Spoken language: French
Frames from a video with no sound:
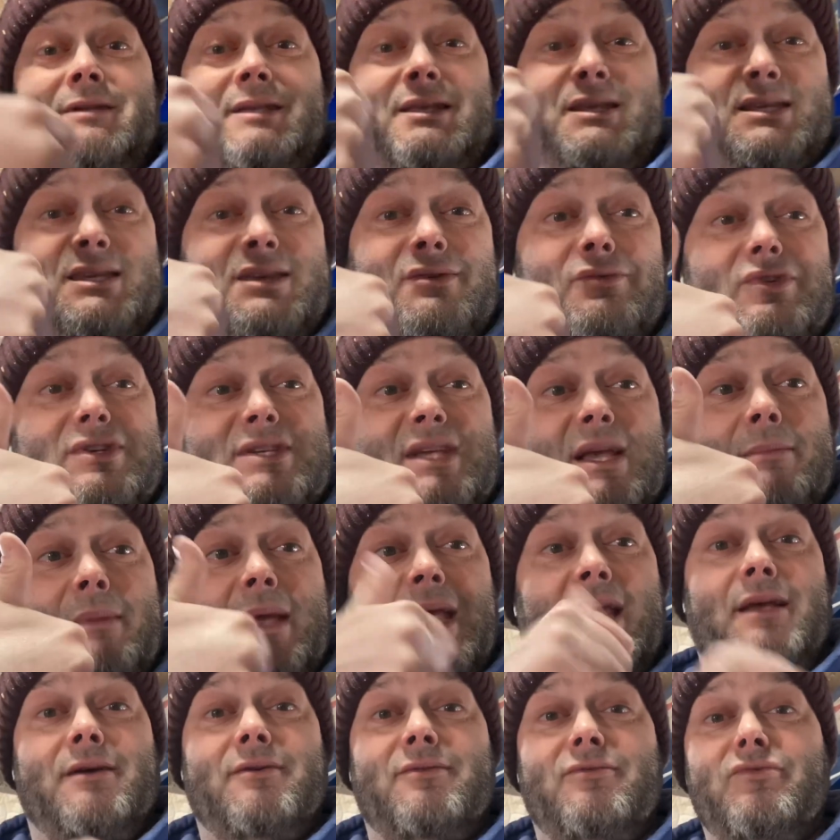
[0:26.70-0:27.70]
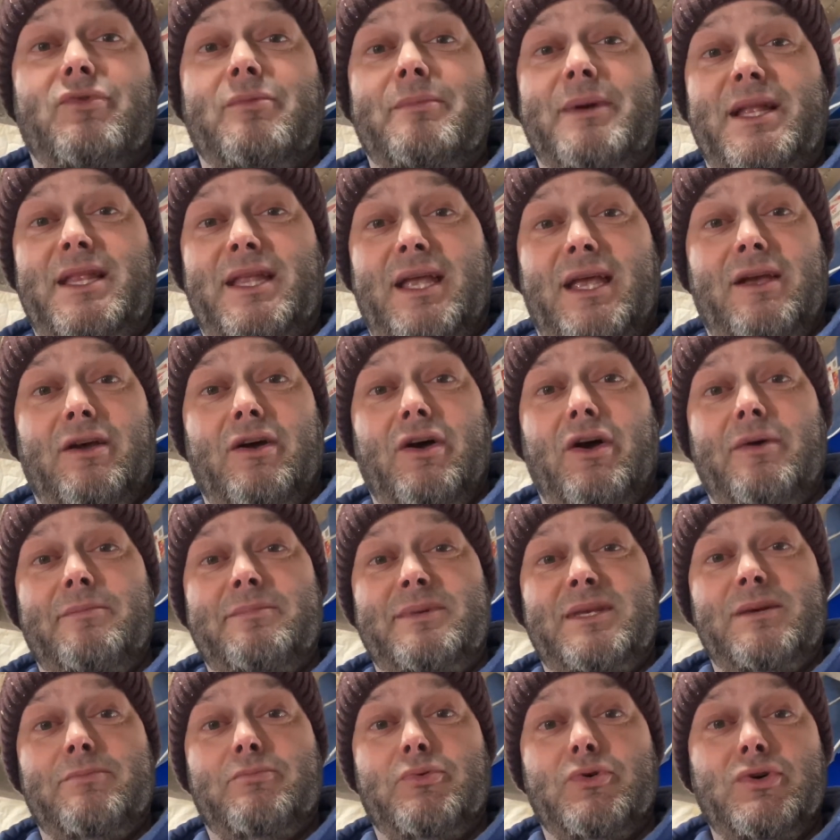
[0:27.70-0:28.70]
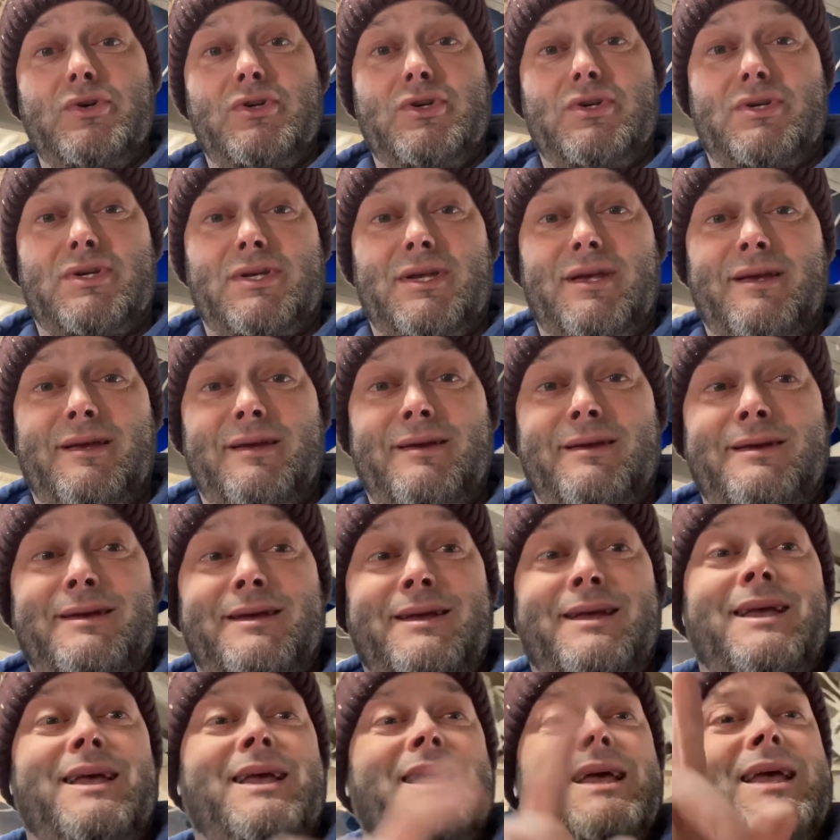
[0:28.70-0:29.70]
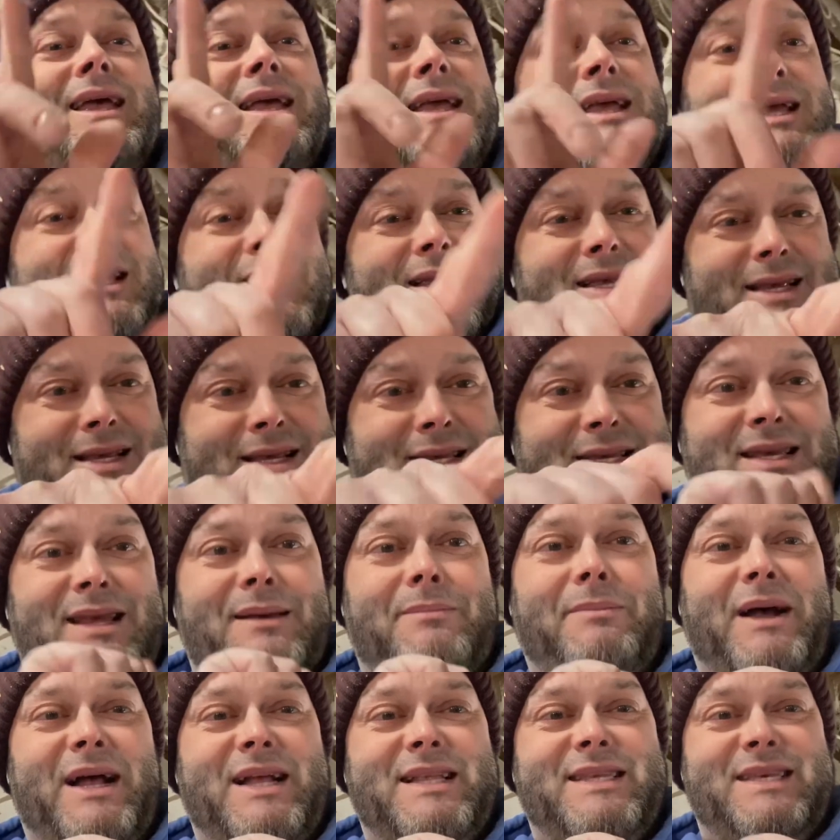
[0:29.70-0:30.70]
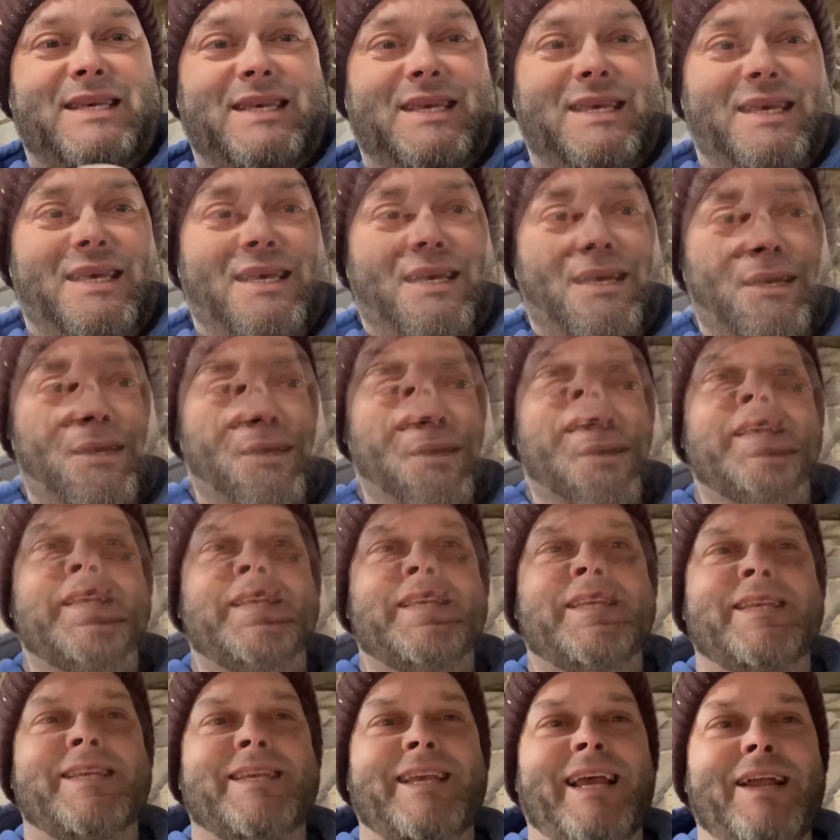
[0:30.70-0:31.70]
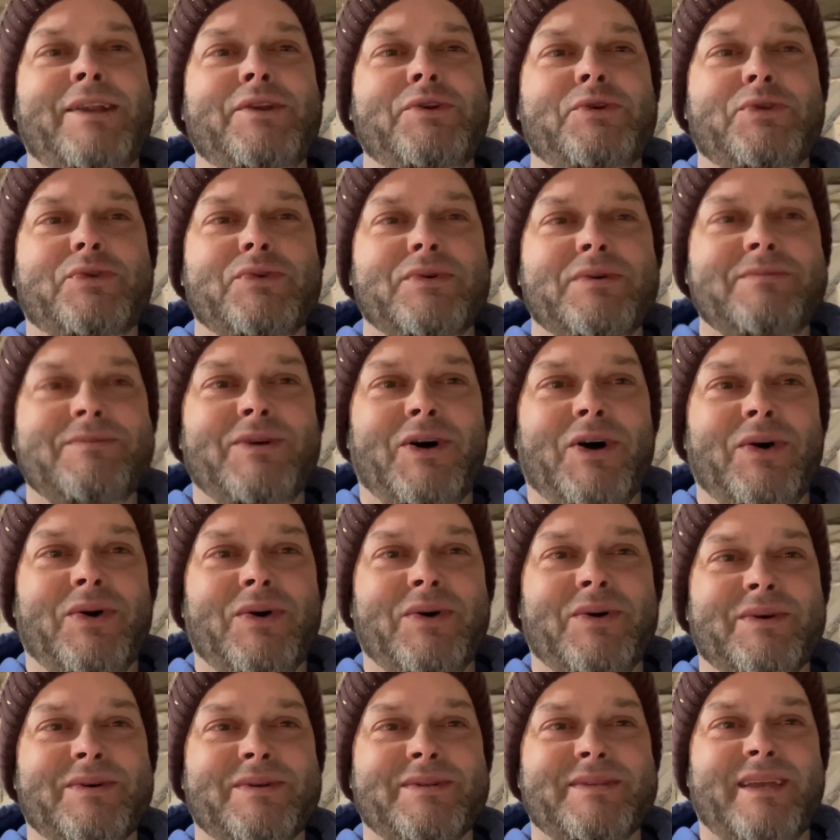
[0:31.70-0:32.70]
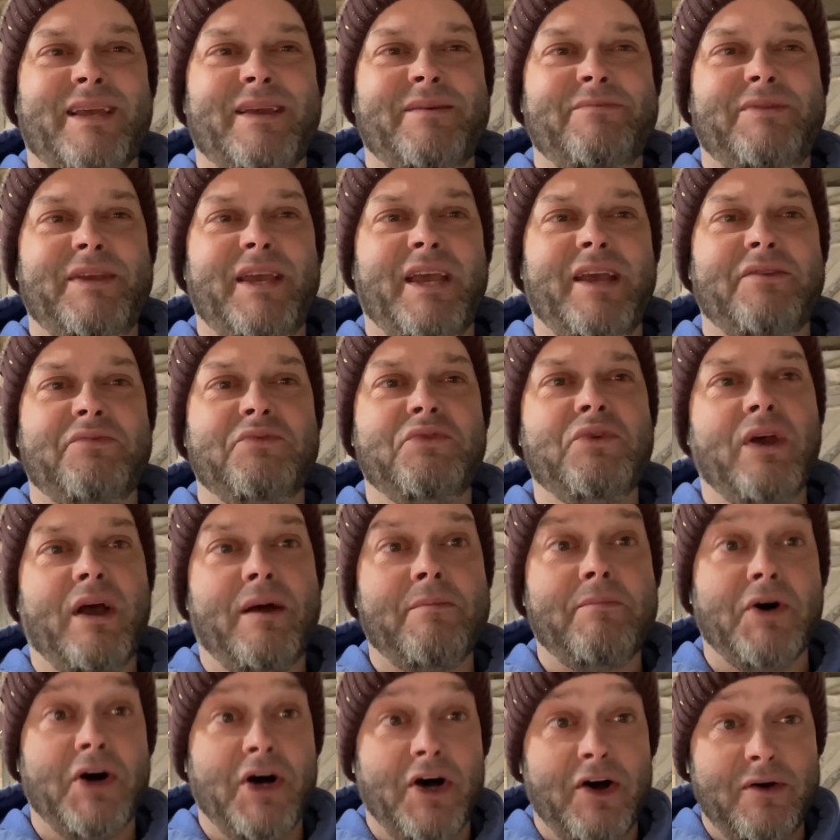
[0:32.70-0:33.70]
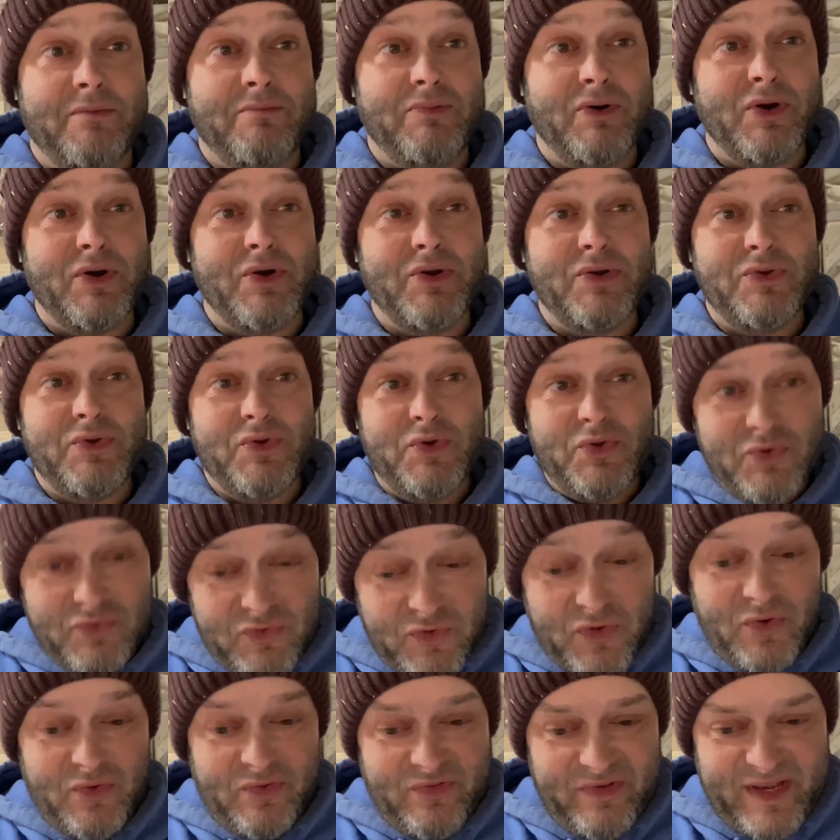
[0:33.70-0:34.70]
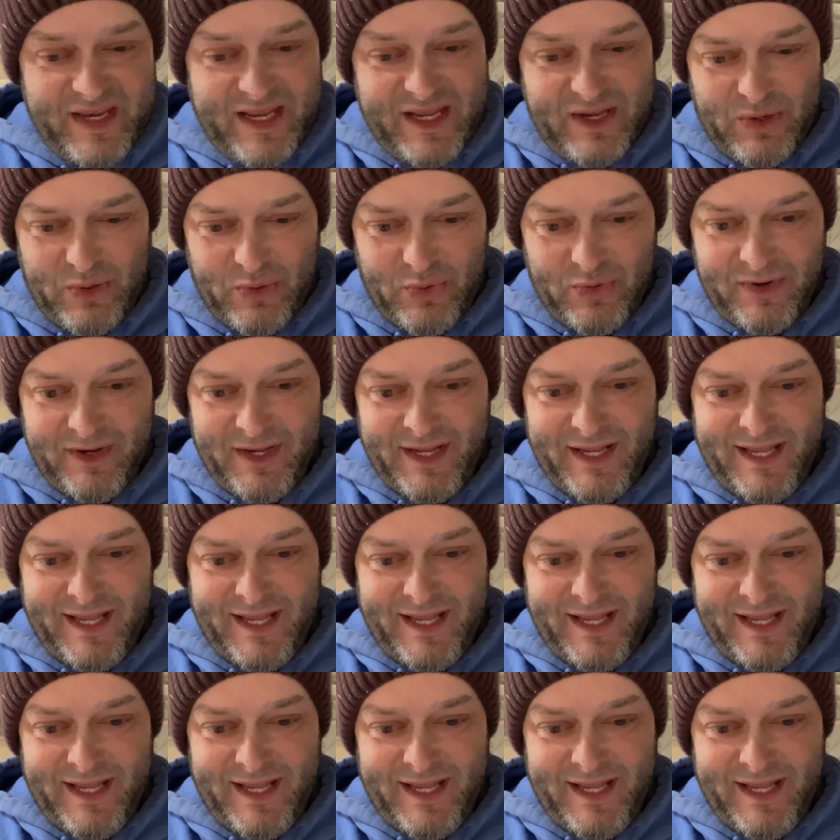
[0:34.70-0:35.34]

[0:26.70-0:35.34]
Si vous aimez, vous mettez un petit pouce, et c'est parti. Salut tout le monde et bienvenue à bord pour une nouvelle vidéo.